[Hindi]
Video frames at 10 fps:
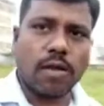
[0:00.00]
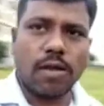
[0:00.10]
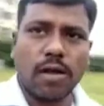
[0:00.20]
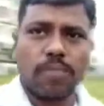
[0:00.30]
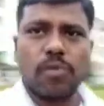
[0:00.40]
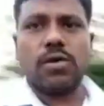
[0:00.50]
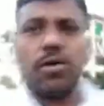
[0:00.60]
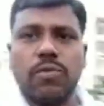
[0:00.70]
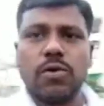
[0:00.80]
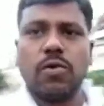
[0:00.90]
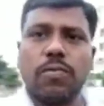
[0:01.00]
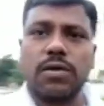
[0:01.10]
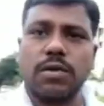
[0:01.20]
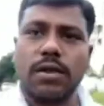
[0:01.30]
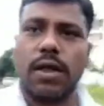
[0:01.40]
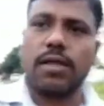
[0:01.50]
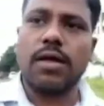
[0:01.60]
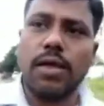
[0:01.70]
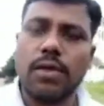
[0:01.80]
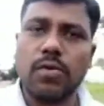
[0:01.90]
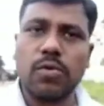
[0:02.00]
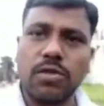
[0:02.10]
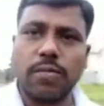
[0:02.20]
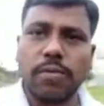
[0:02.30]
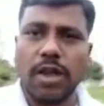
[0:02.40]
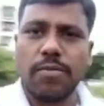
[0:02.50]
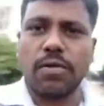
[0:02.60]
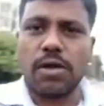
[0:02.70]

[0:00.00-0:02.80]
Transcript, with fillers: अगर आपको ये वीडियो पसंद आता है तो सब्सक्राइब